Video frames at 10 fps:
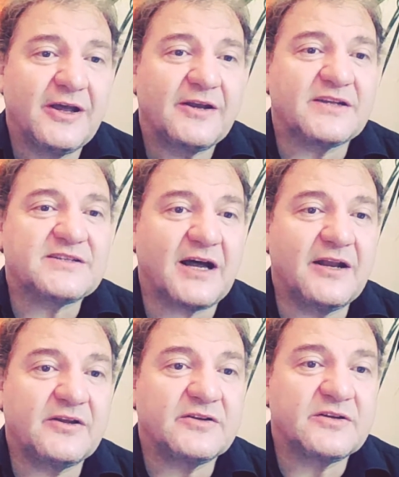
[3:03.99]
dass
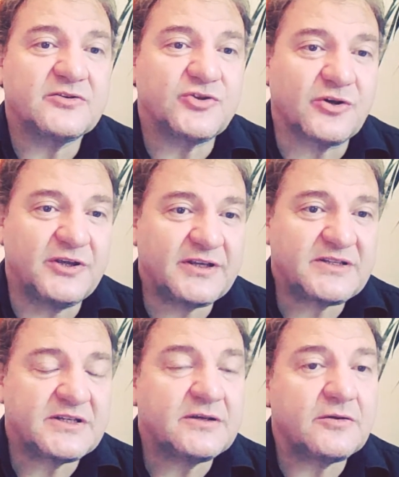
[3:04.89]
alle schockiert
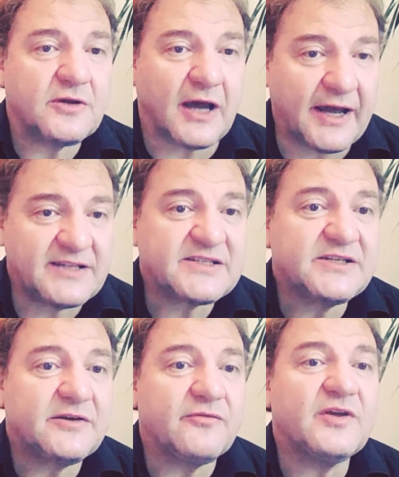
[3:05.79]
sind, der
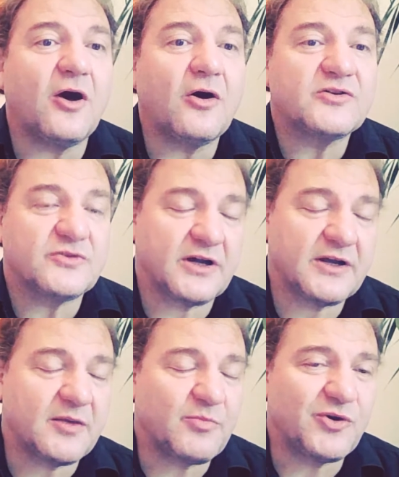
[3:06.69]
Einzelne wie auch sogar in
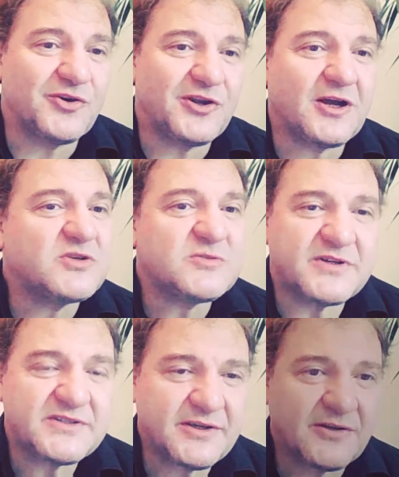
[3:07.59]
der Politik, aber es passiert